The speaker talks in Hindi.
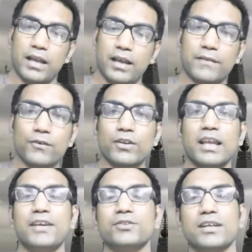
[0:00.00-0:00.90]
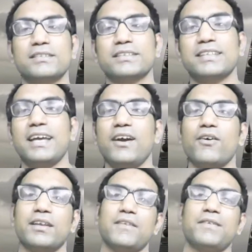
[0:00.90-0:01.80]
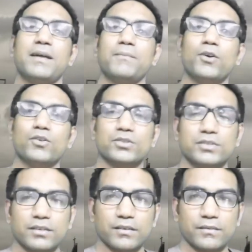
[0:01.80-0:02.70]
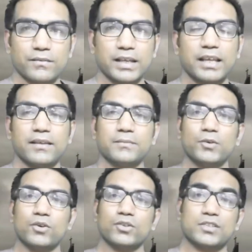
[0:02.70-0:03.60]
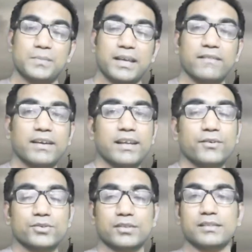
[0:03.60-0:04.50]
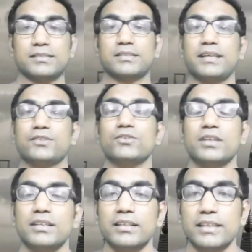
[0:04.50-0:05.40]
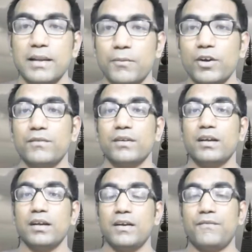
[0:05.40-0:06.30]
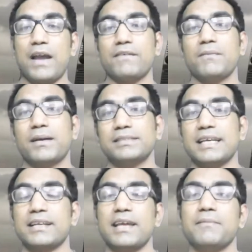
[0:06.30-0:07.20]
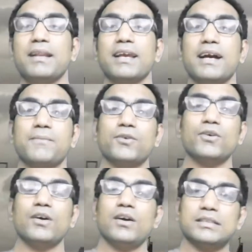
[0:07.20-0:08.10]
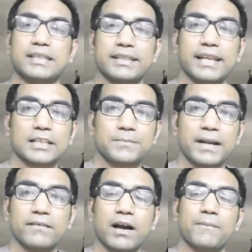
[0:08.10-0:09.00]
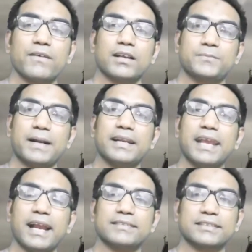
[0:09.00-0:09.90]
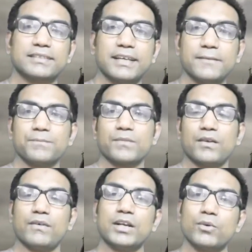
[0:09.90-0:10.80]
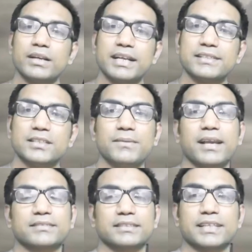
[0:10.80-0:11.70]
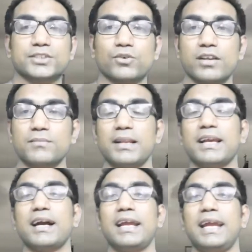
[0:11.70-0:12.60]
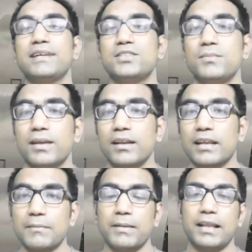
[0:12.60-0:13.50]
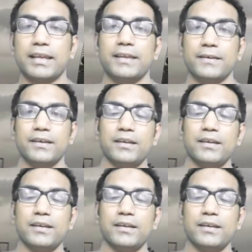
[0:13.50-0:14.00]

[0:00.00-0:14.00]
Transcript: एयरफोन के लिए यूज़ कर सकते हैं और या फिर आप ब्लूटूथ ब्लूटूथ स्पीकर वगैरह यूज़ कर सकते हैं तो इसके अंदर थ्री पॉइंट फाइव एम का जैक नहीं मिलेगा आपको इसके अंदर एक्सपेंड आप एक्सपेंड नहीं कर सकते हैं वन ट्वेंटी एट जी बी का इसके अंदर स्टोरेज मिलेगा एट जी बी की रैम मिलेगी